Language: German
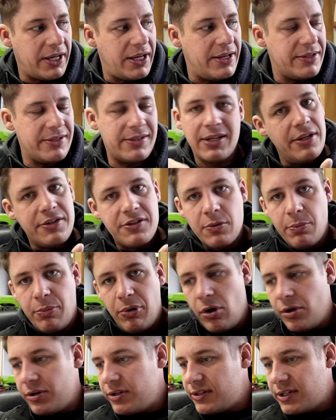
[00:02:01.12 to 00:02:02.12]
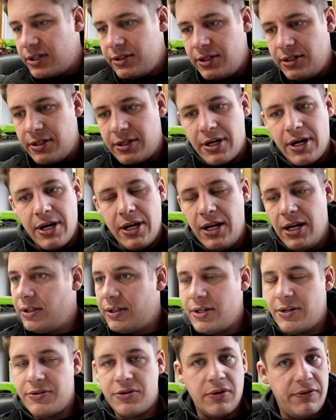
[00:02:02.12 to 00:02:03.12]
krass, der Support ist richtig geil,
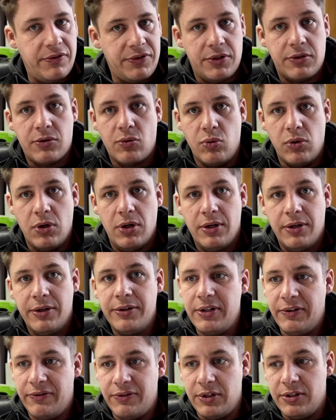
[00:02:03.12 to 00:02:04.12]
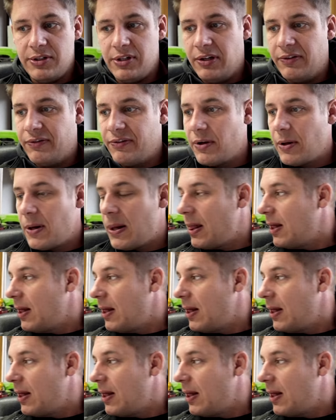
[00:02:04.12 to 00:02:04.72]
der Service ist cool, definitiv.